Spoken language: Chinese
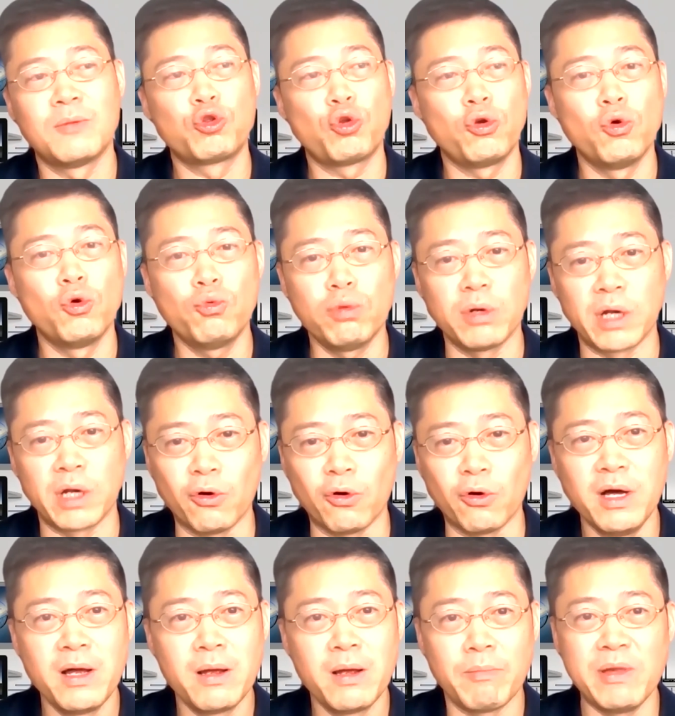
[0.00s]
那么对于物
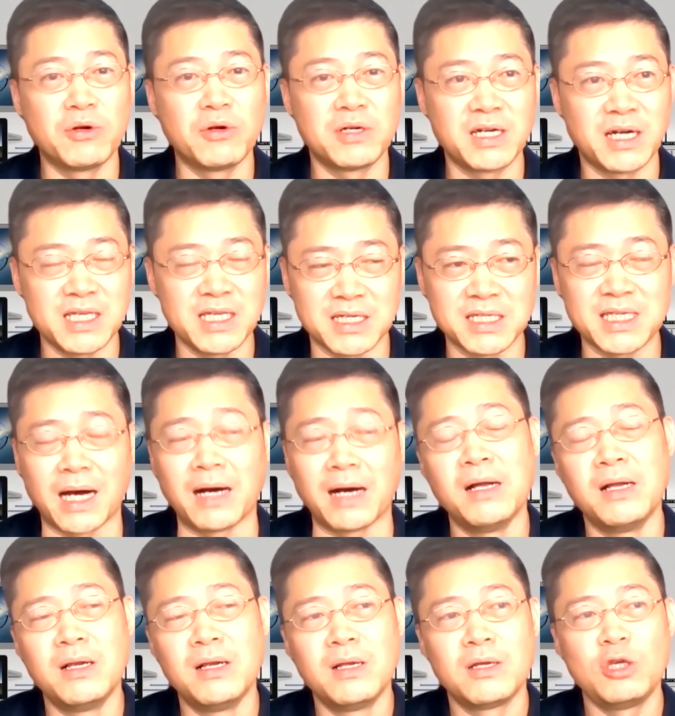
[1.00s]
流没有任何影响，